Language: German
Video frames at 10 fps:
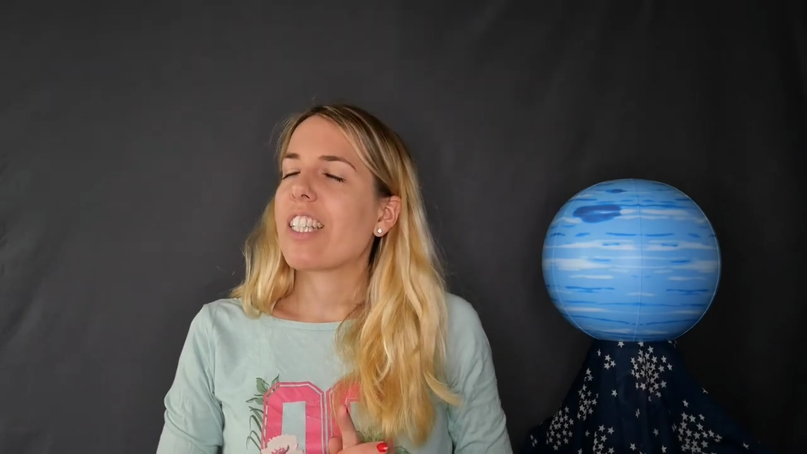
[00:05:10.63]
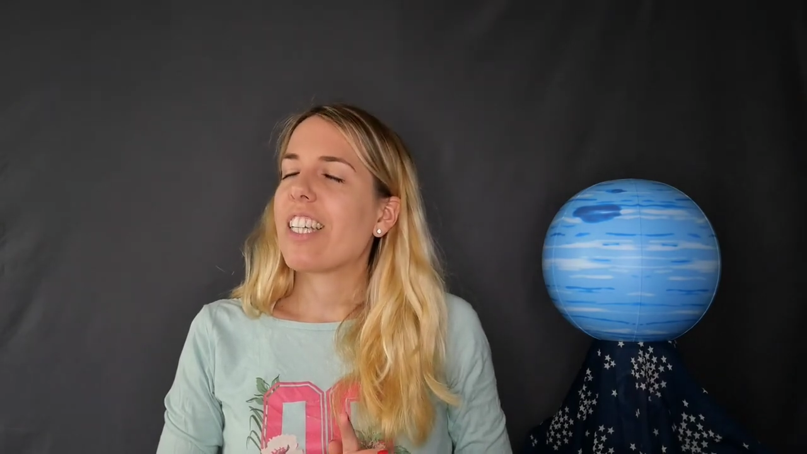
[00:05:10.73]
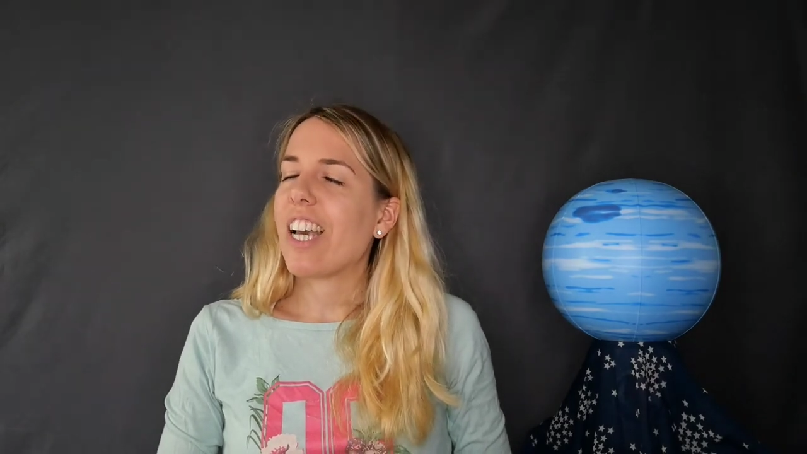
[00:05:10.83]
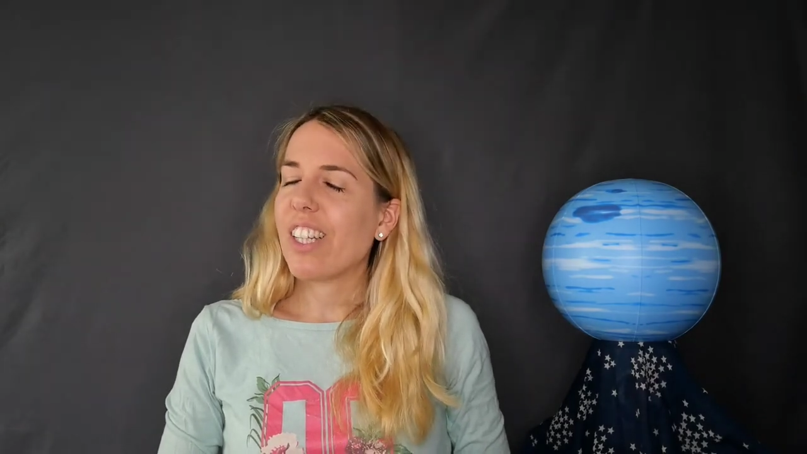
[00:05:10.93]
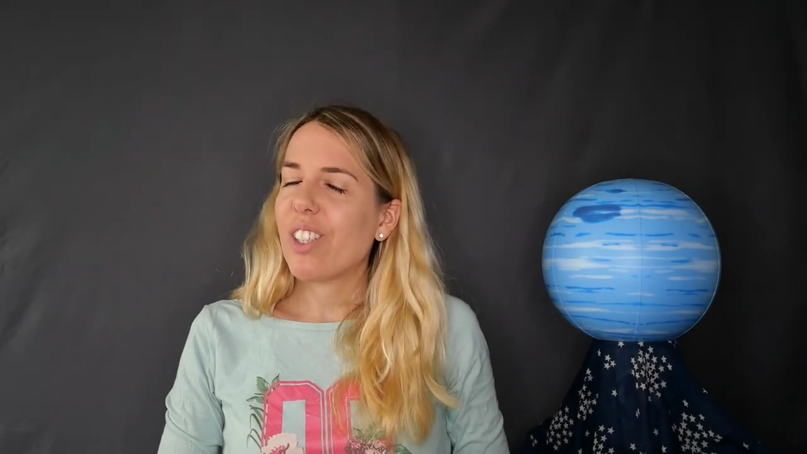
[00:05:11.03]

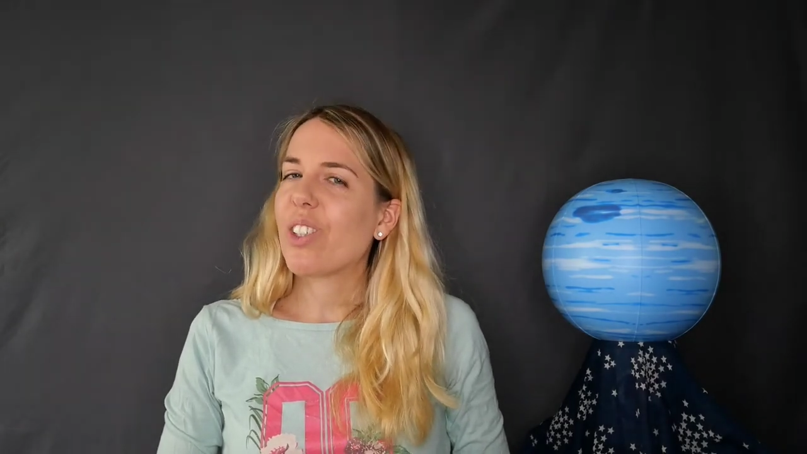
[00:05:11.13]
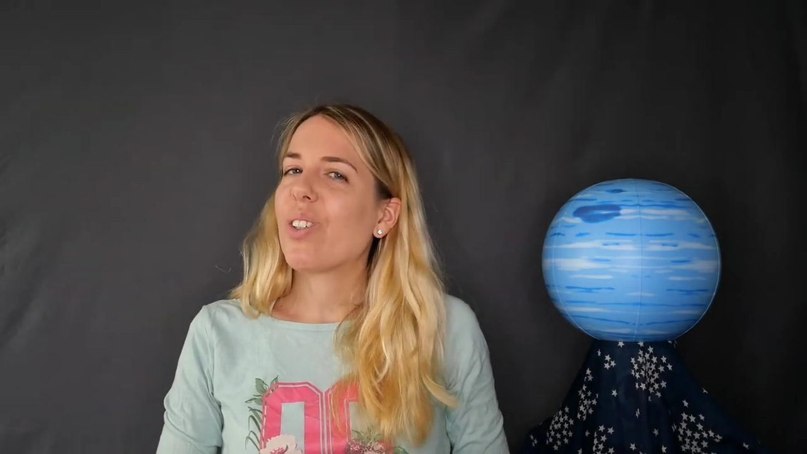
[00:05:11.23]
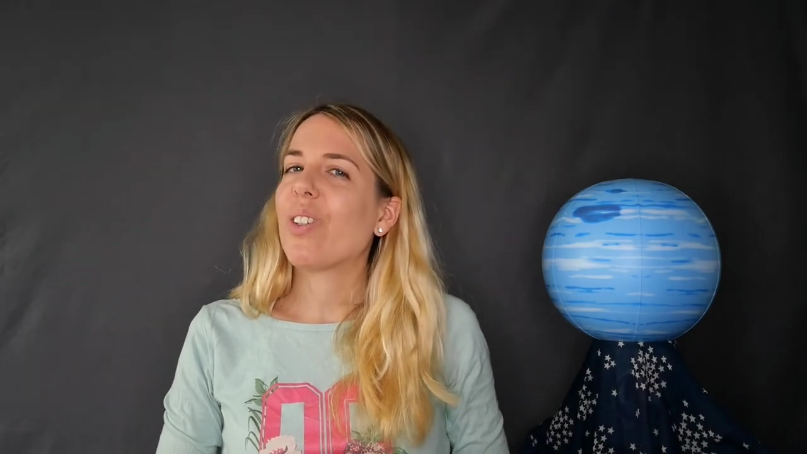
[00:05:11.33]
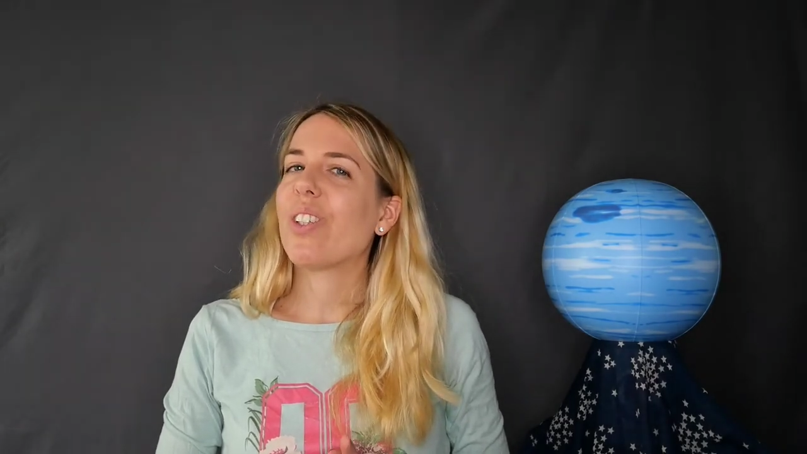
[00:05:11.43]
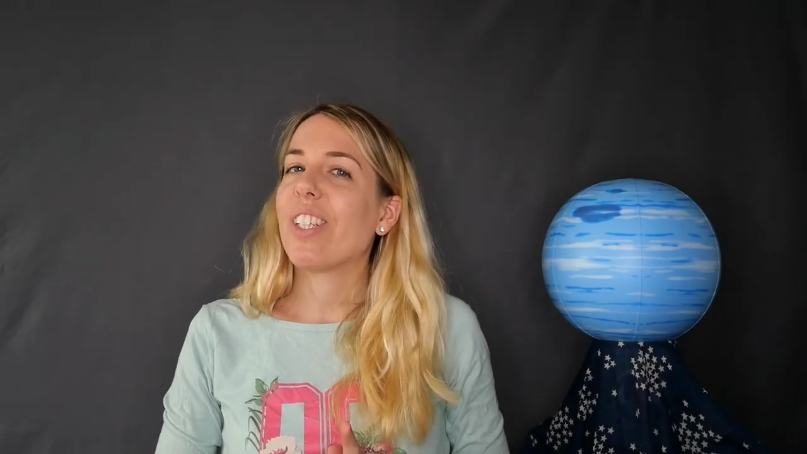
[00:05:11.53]
ganz
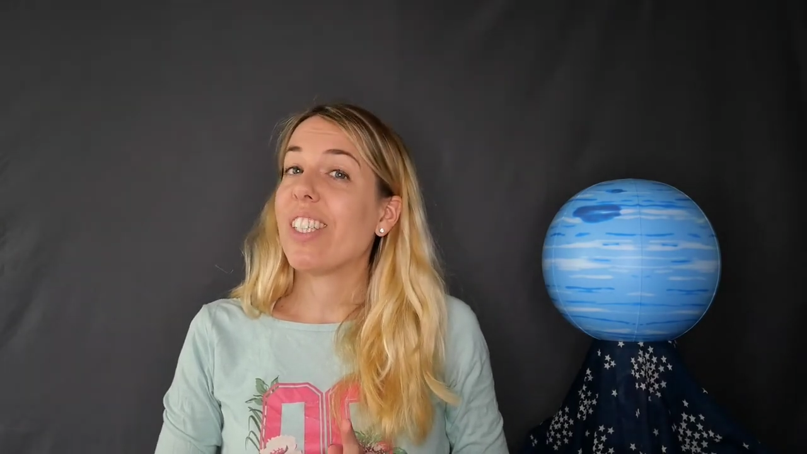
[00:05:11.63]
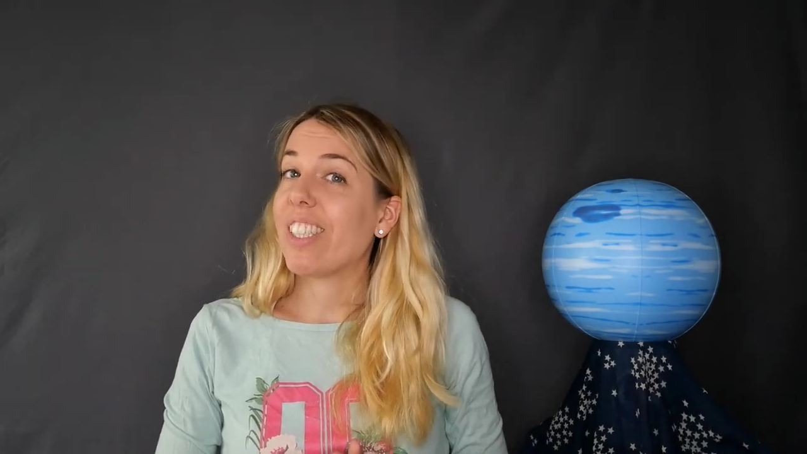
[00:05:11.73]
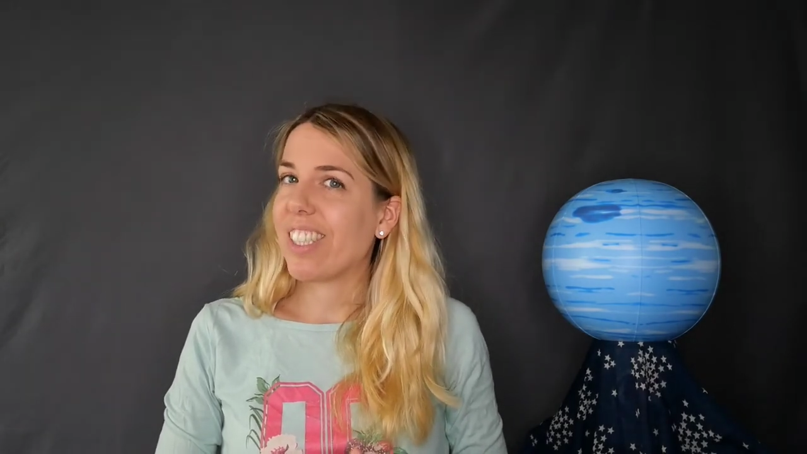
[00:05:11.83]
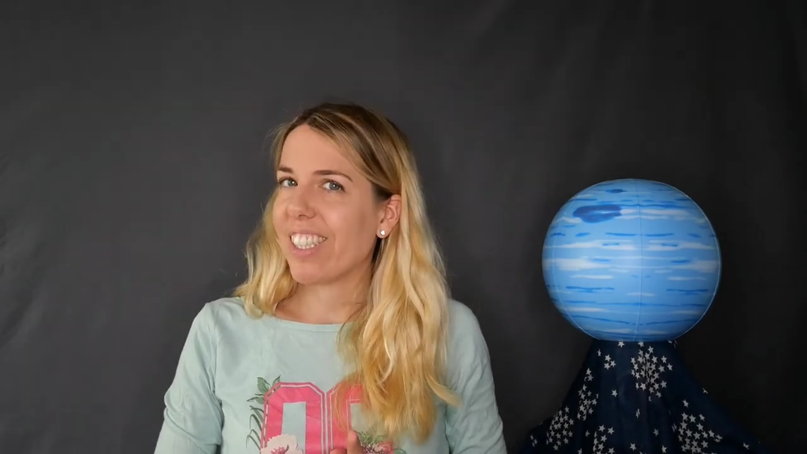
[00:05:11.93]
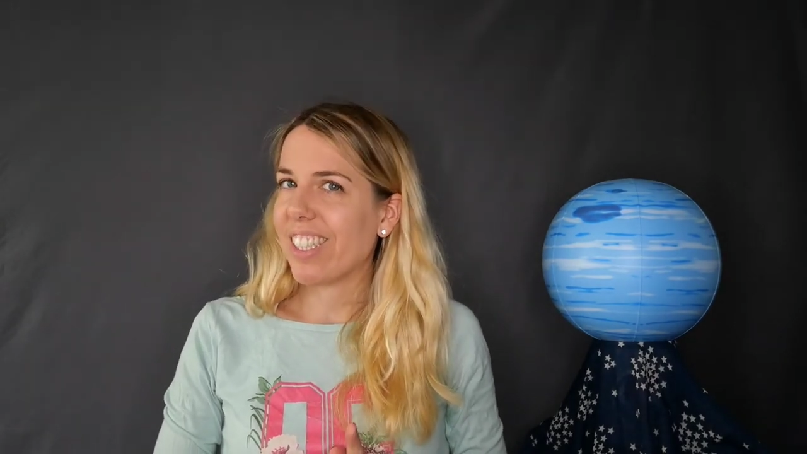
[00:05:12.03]
schön
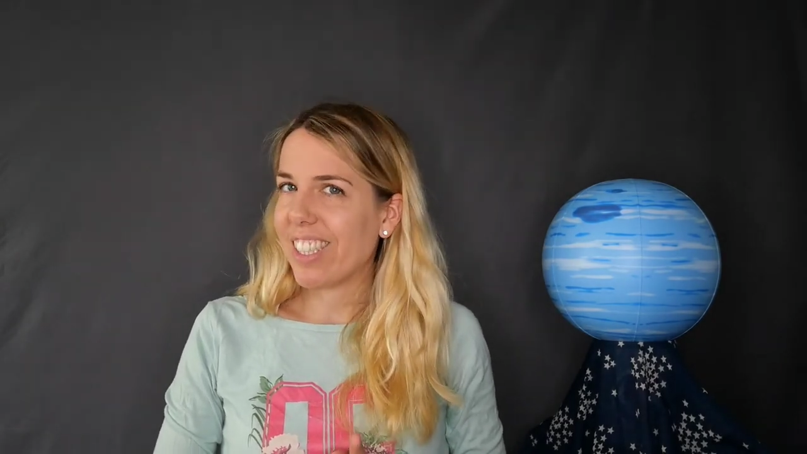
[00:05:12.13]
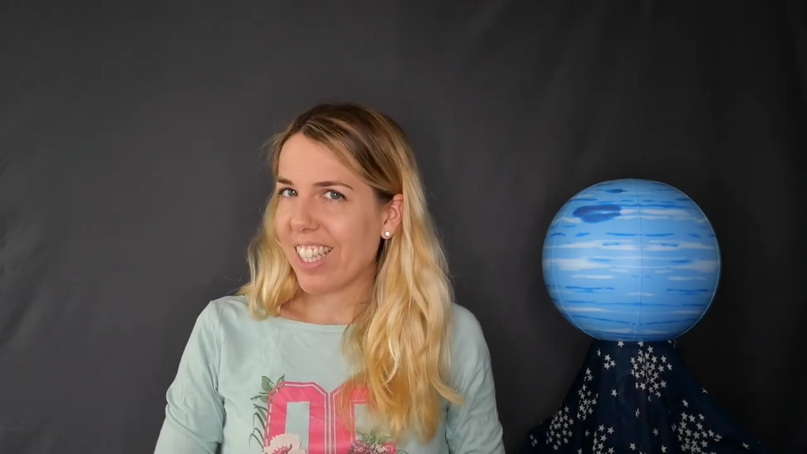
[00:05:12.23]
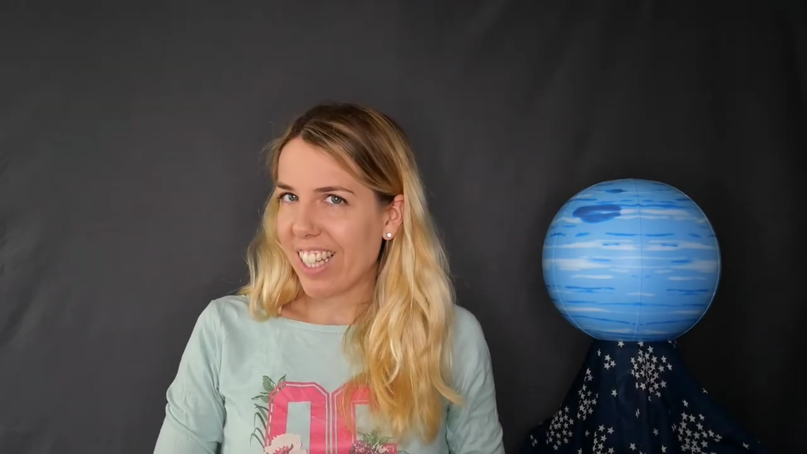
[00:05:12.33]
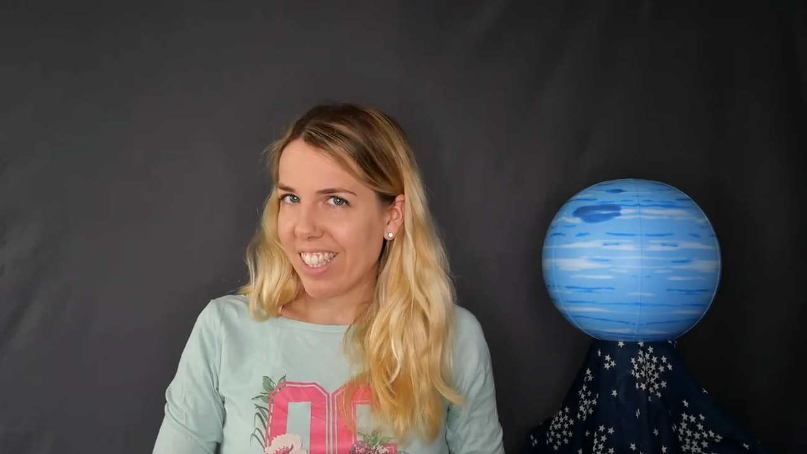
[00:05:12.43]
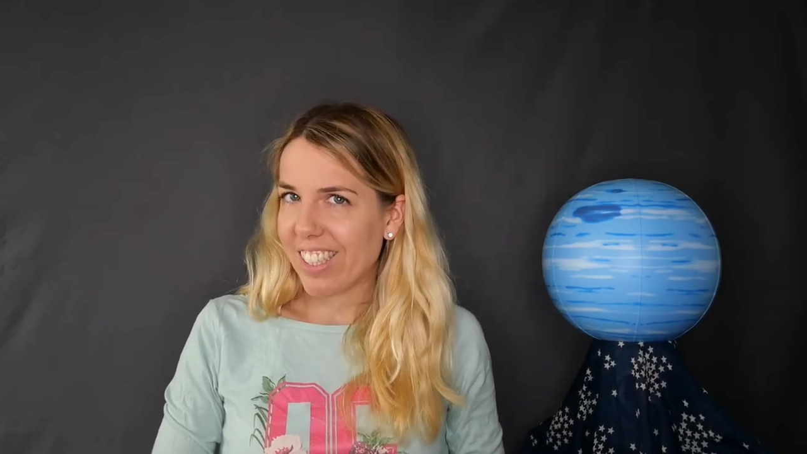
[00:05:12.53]

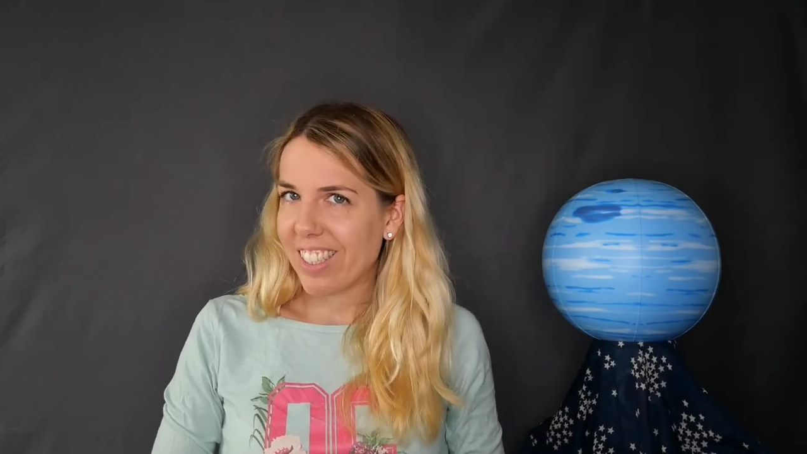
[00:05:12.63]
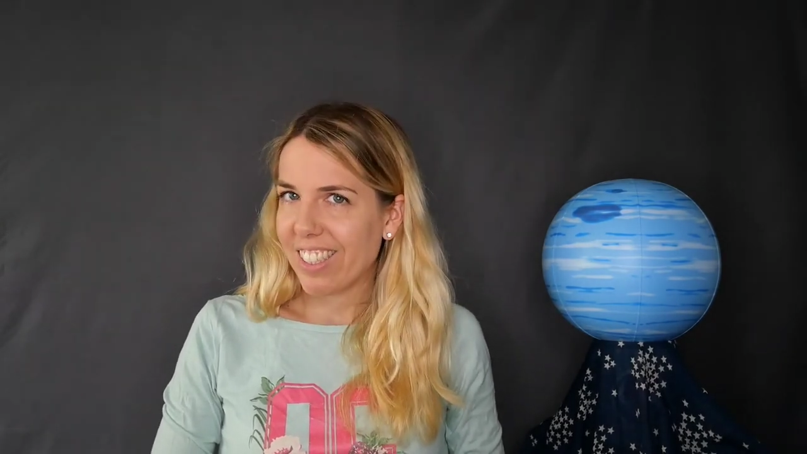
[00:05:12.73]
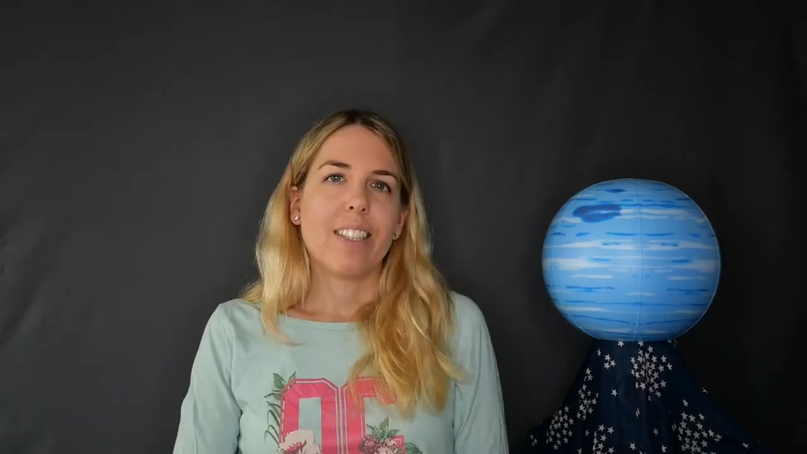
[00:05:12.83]
interessant.